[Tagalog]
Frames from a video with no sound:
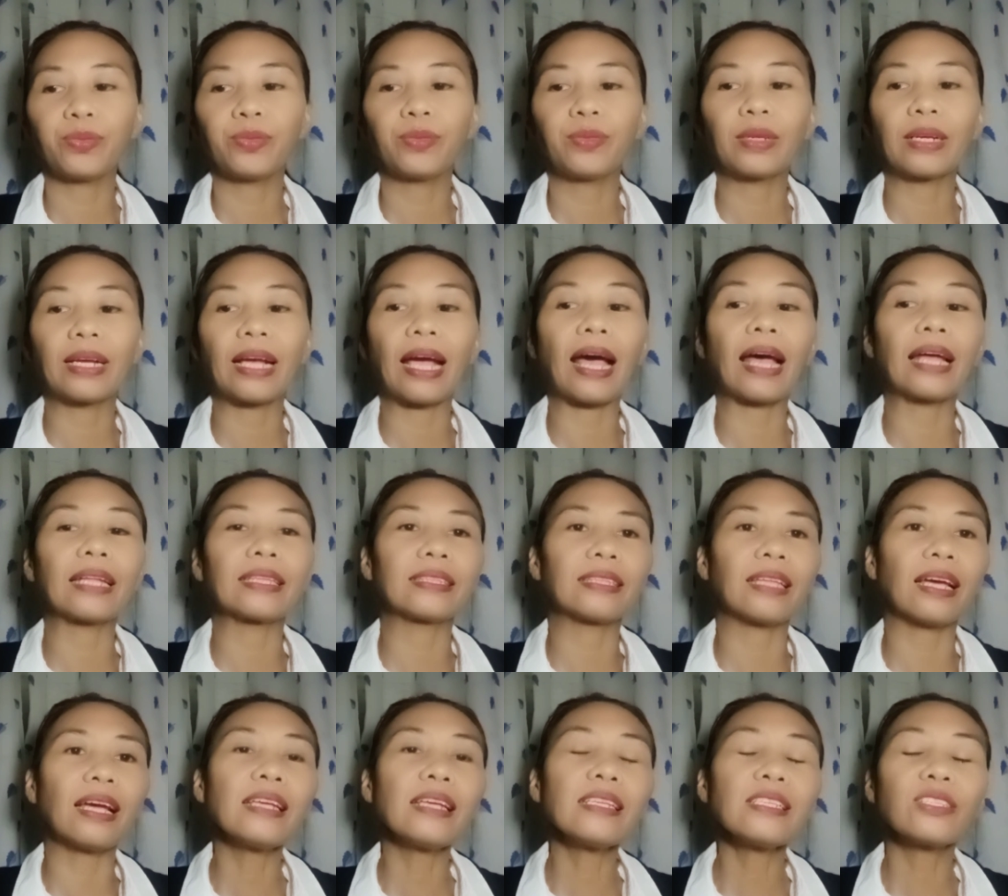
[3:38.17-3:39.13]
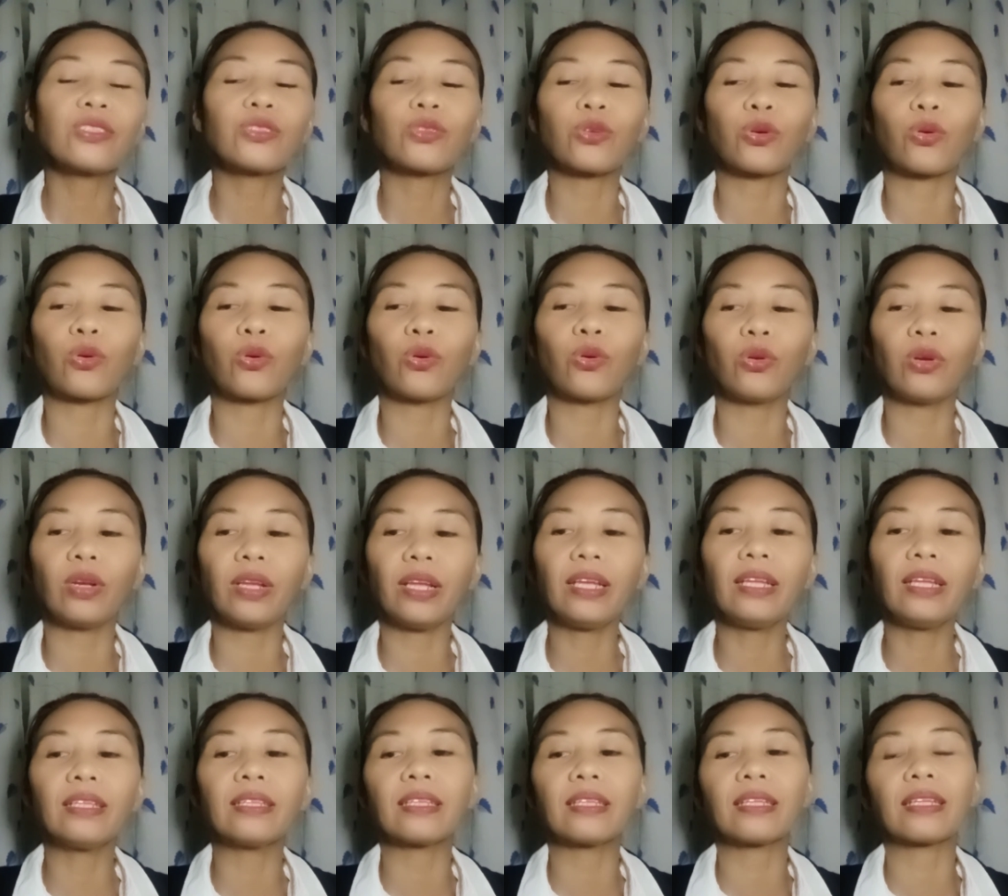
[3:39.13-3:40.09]
gatas,
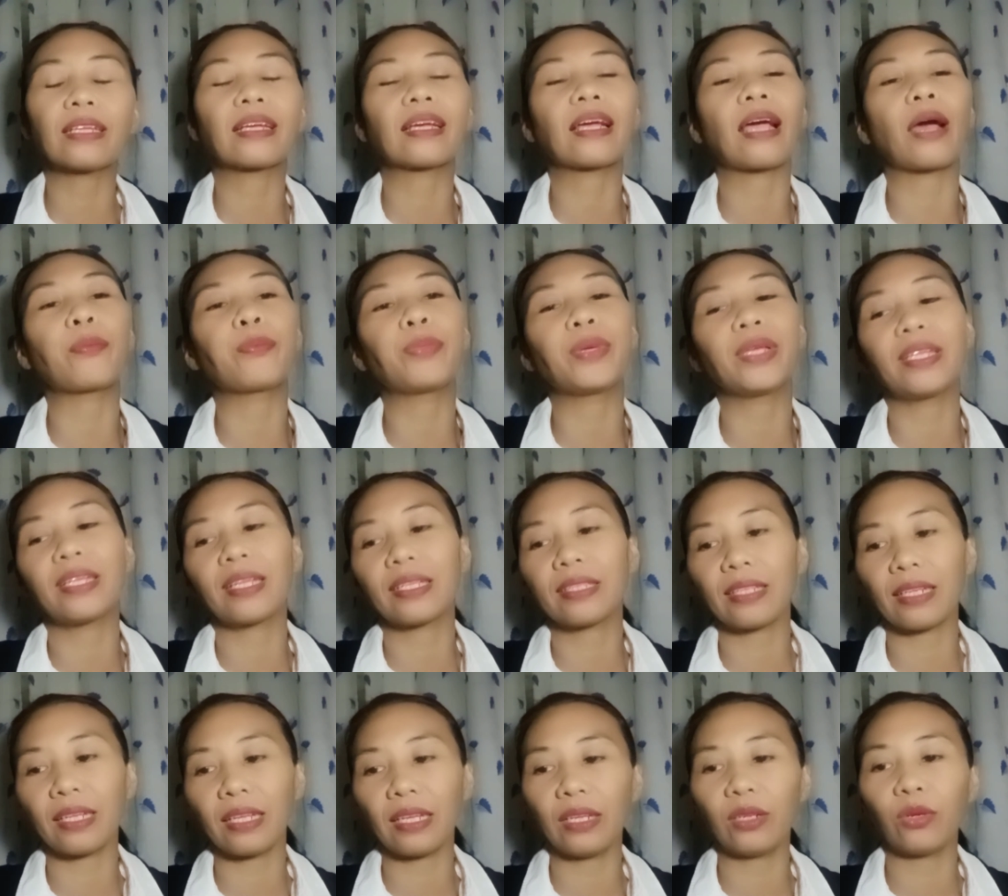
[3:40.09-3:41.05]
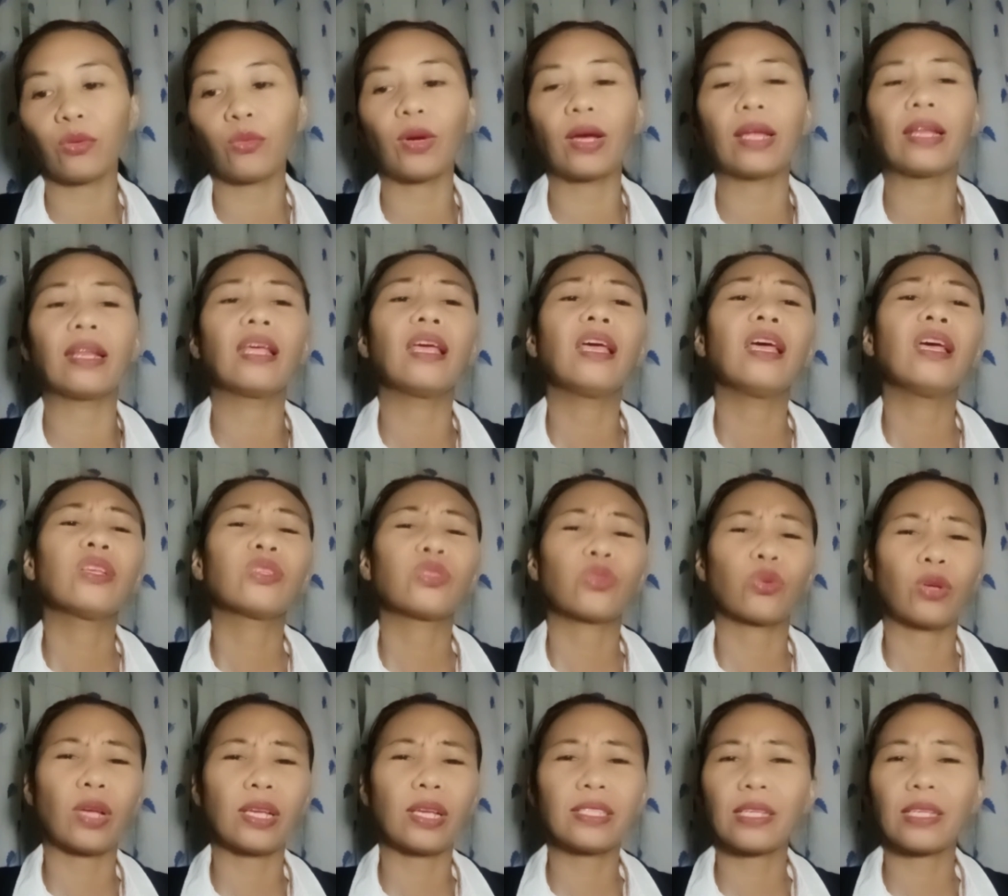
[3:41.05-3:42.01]
chocolate, kape na 3 in 1. So
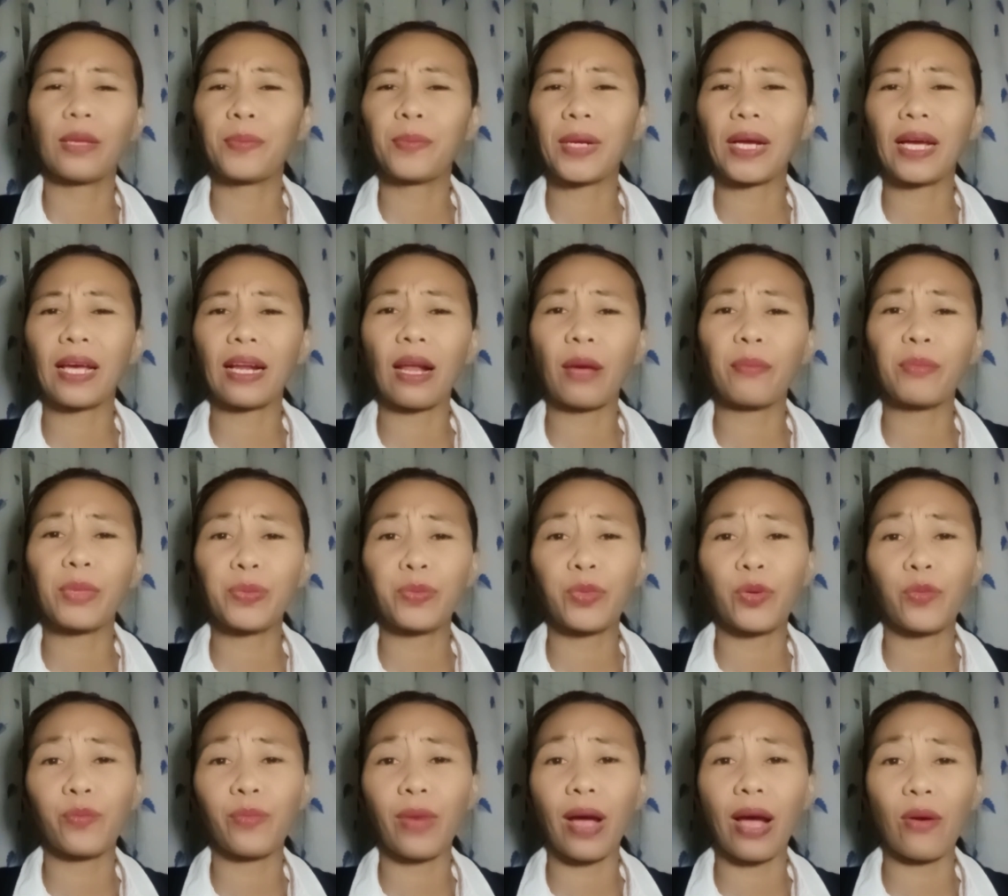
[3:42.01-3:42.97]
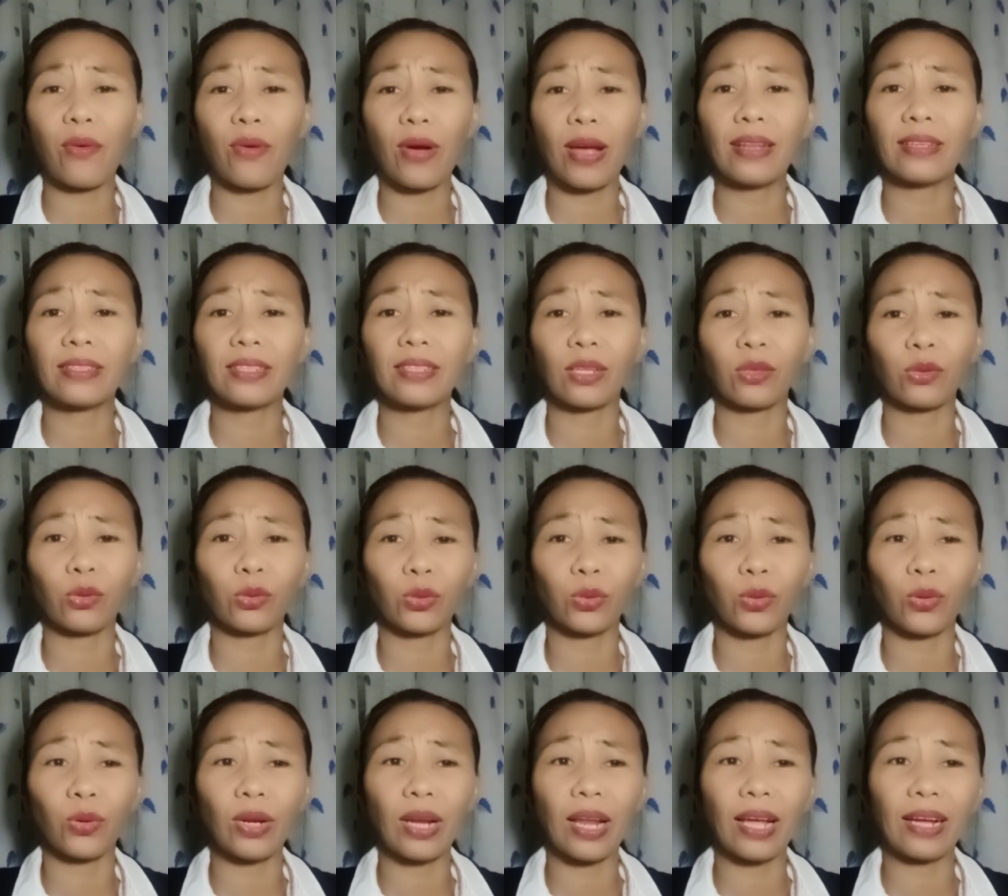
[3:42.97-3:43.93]
guys, napakarami pong bawal sa
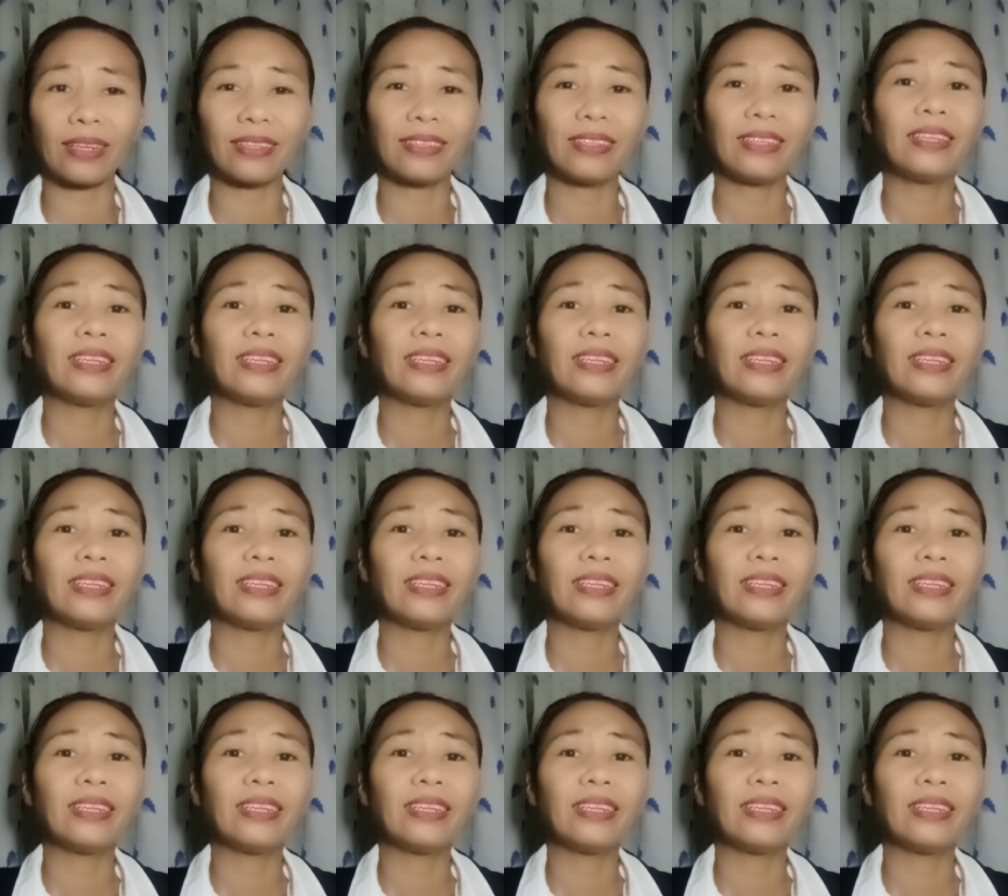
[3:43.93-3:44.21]
totoo lang.